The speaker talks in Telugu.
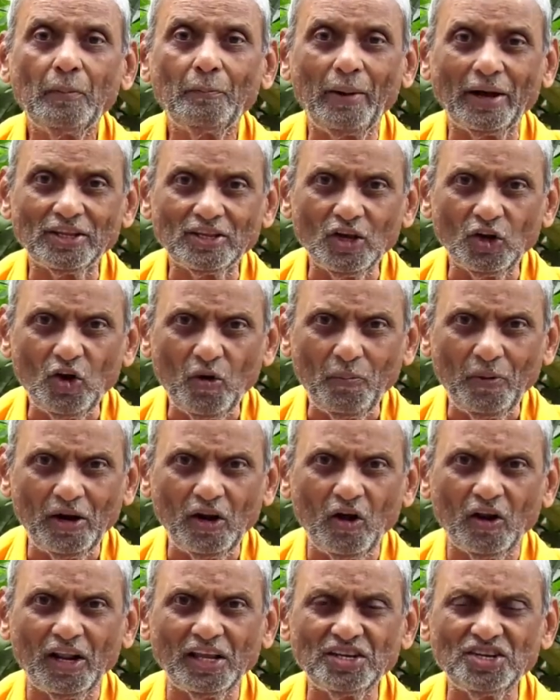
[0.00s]
పద్య
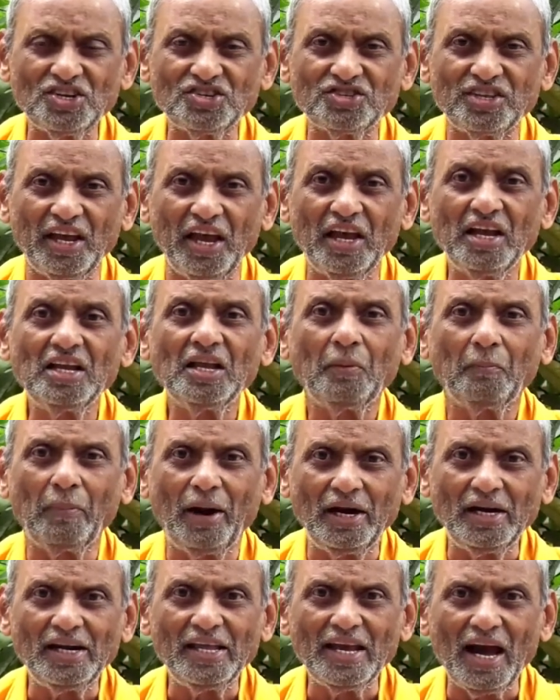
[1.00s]
రూపంలో రచిస్తే
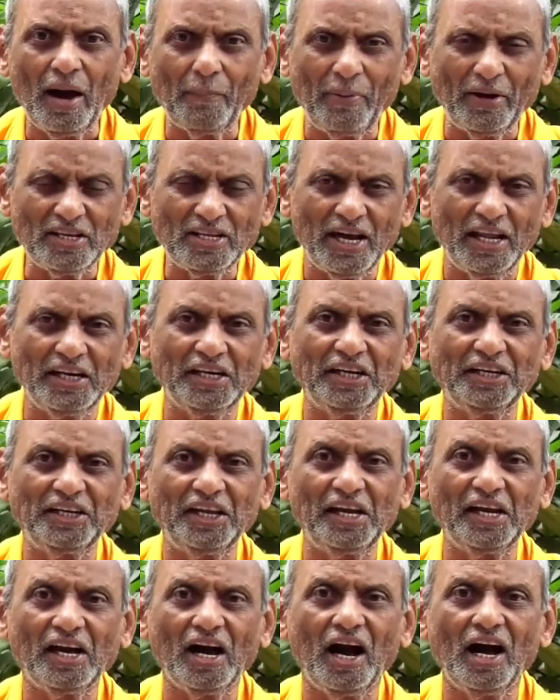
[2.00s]
మళ్ళీ ఆ పద్యానికి
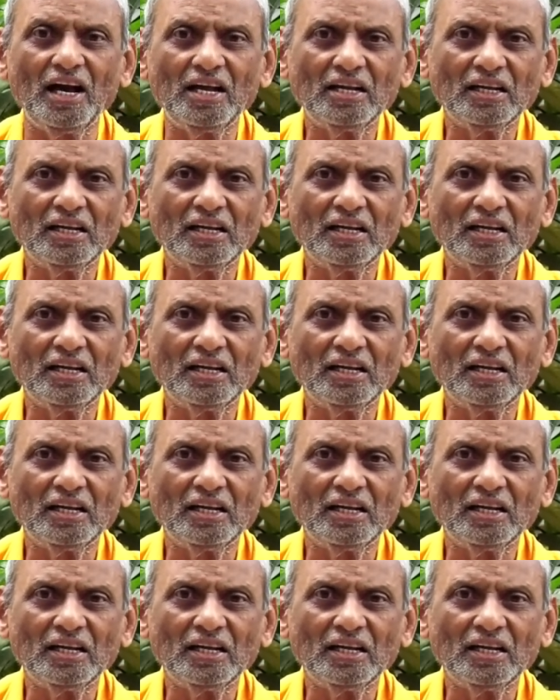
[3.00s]
టీకా